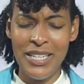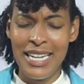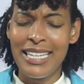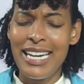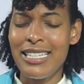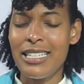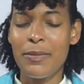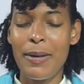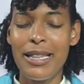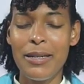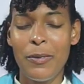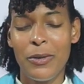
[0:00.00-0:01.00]
Gracias,
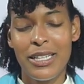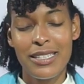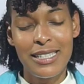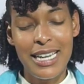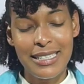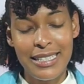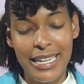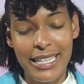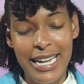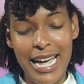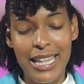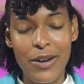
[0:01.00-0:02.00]
Padre, porque si hasta el
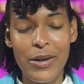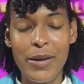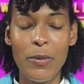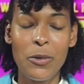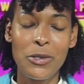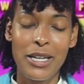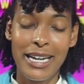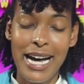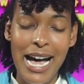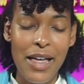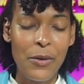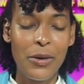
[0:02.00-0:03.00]
día de hoy hemos
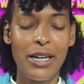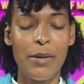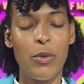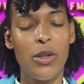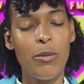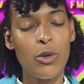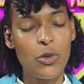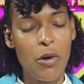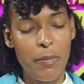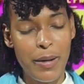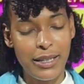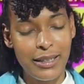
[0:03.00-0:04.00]
llegado, que podemos
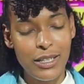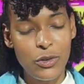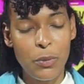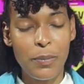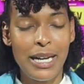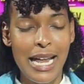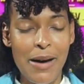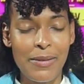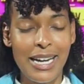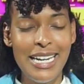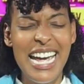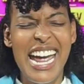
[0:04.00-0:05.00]
compartir tu
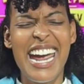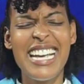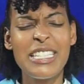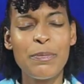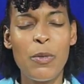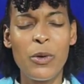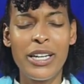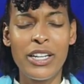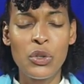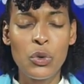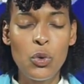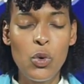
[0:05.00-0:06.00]
palabra, es porque
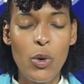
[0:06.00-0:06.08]
tú lo